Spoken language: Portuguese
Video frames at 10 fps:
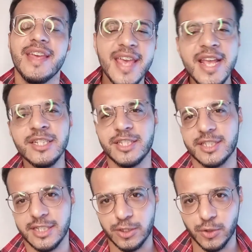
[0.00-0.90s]

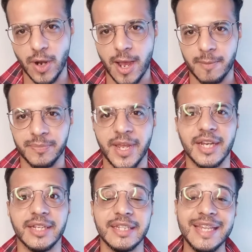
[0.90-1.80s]
Instagram.
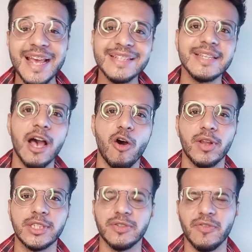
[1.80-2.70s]
Né? Nessa
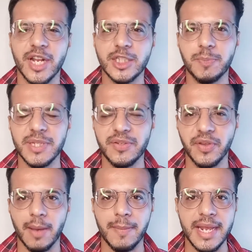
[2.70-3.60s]
aula a gente vai falar
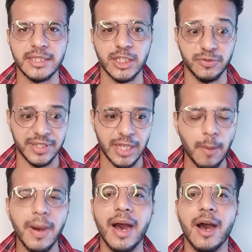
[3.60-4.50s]
especificamente, a gente vai dar
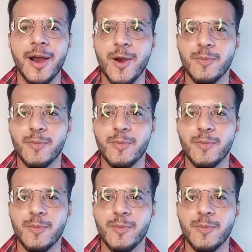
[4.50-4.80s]
uma,